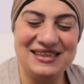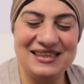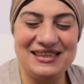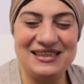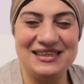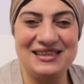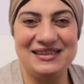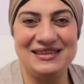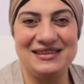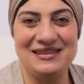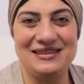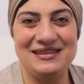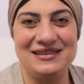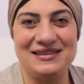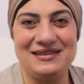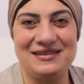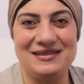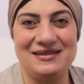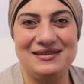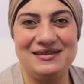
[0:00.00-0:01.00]

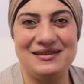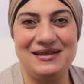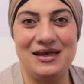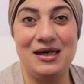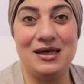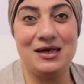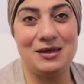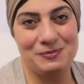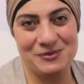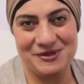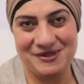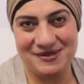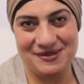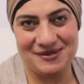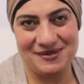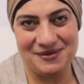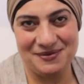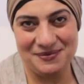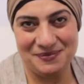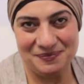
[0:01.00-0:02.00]
آه،
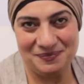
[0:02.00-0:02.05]
اللبس